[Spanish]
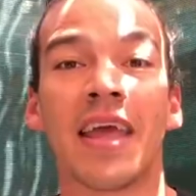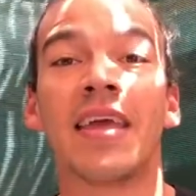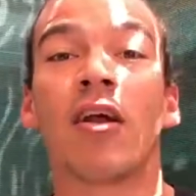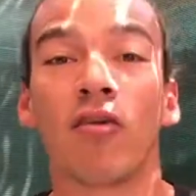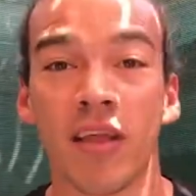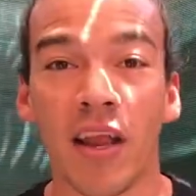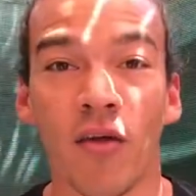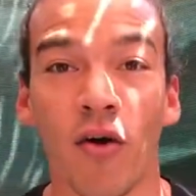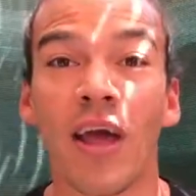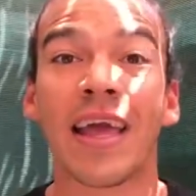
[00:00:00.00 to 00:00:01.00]
Y el
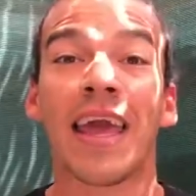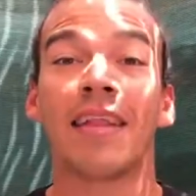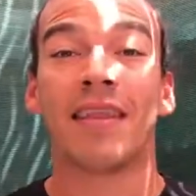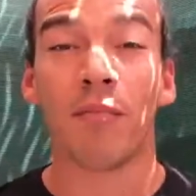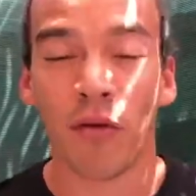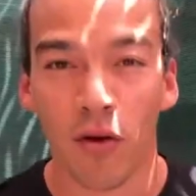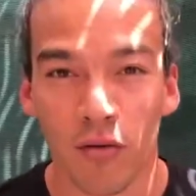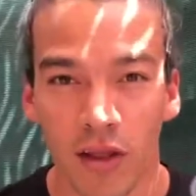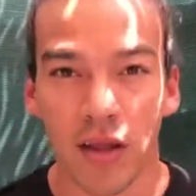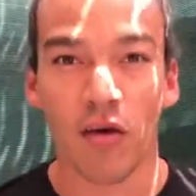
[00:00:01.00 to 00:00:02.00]
contenido, ¿qué tipo de
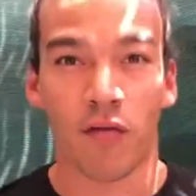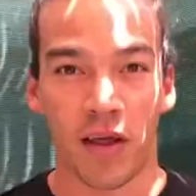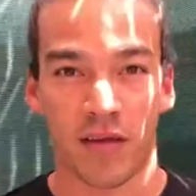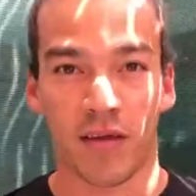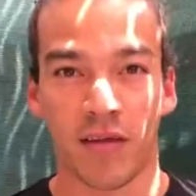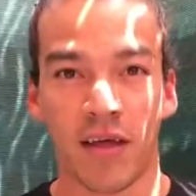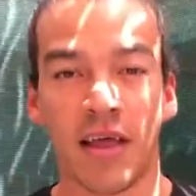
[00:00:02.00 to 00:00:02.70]
contenido ofreces?